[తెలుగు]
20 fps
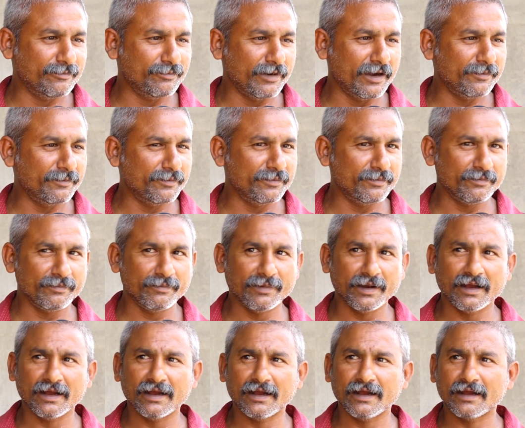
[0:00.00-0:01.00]
మా
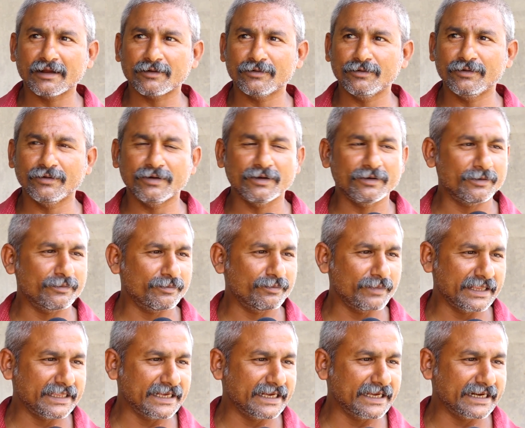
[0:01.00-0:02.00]
మాకు
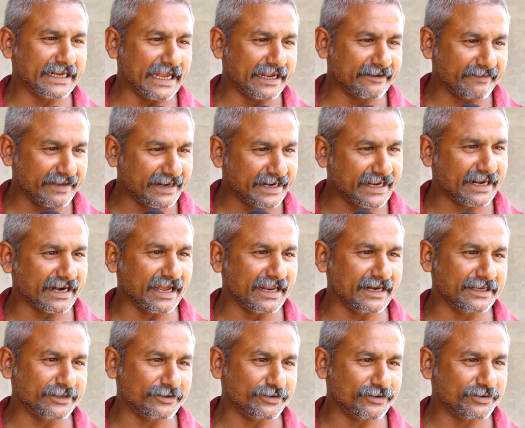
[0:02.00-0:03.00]
మా దగ్గరికి ఎంక్వైరీకి
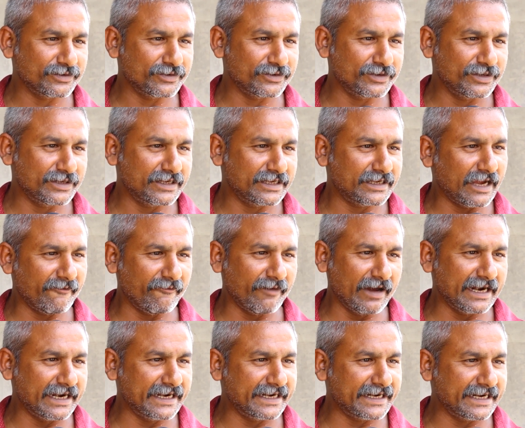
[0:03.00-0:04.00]
రాలేదు
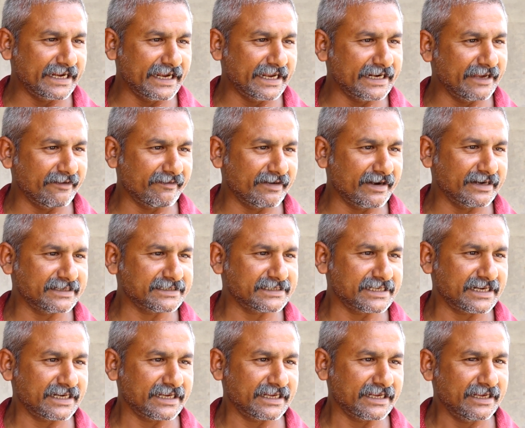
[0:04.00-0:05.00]
వాలంటరీ కానీ ఎవరైనా
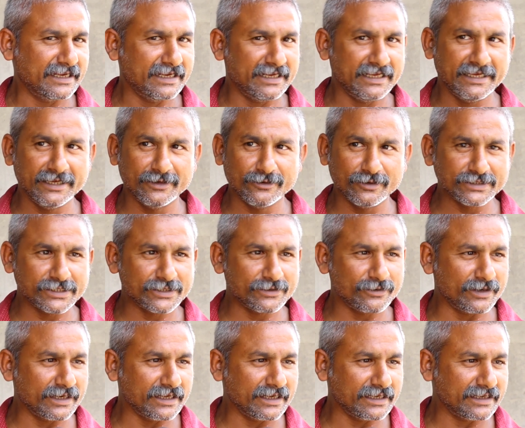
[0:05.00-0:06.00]
సరే ఈ రోజుకి
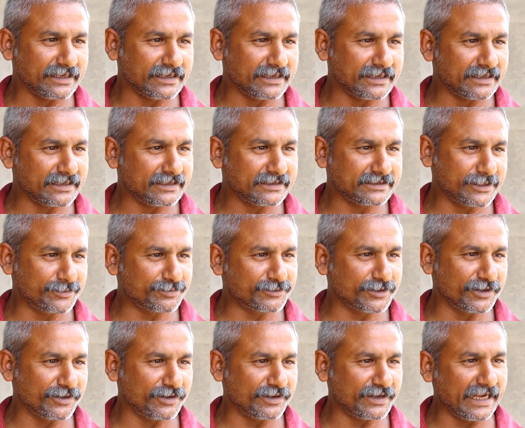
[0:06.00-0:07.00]
కూడా
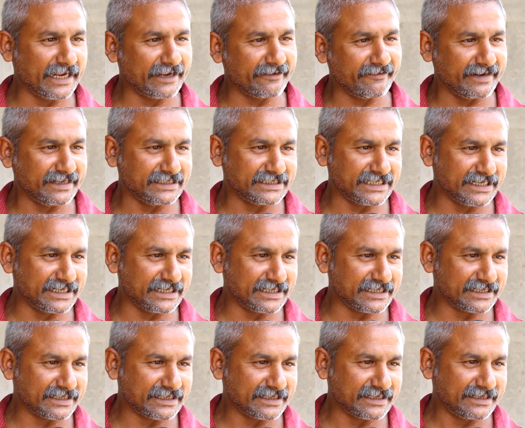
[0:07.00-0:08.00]
చెప్తున్నాం ఎంక్వైరీ చేయండి
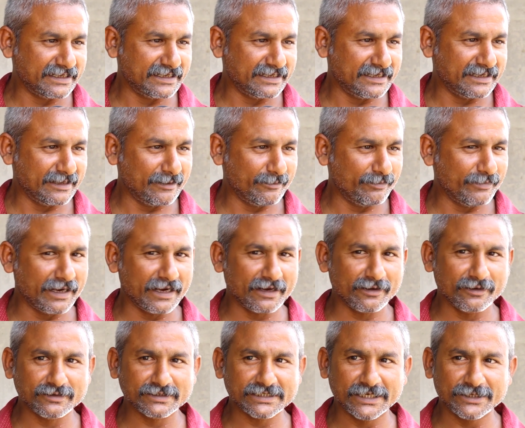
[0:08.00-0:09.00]

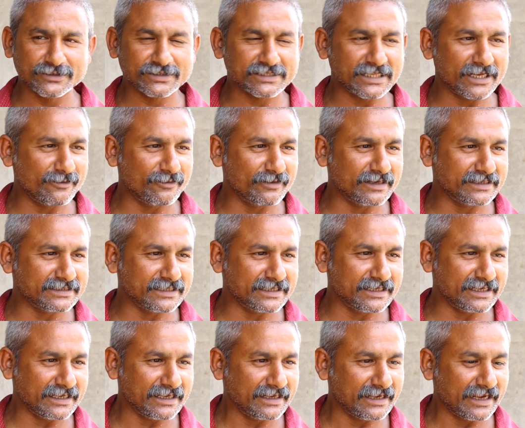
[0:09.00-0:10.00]
మాకు సెంటు స్థలం ఉన్నా
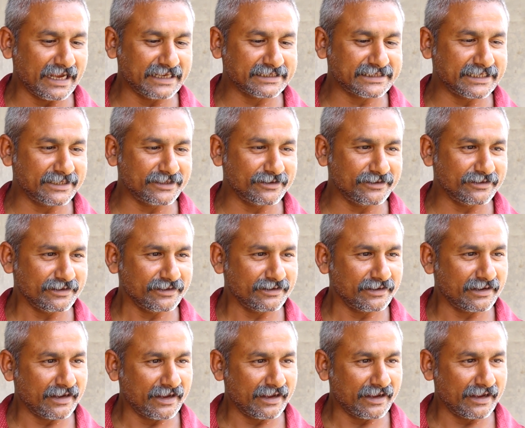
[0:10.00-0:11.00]
సరే ఆ సెంటు
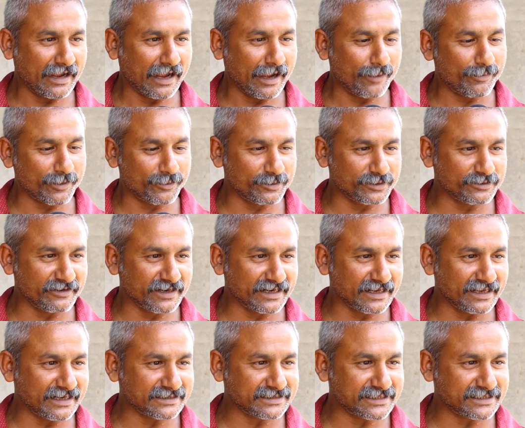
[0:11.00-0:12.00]
ఆ
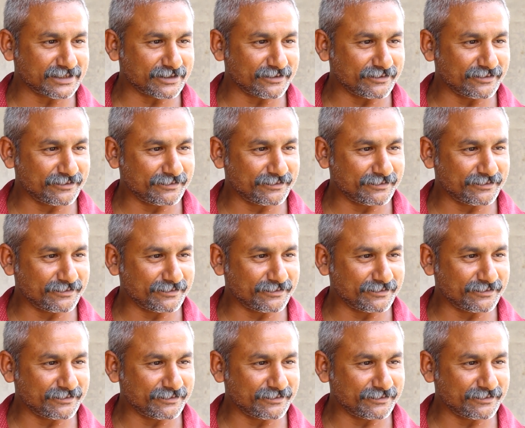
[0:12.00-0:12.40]
ప్రభుత్వానికి రాసేస్తాం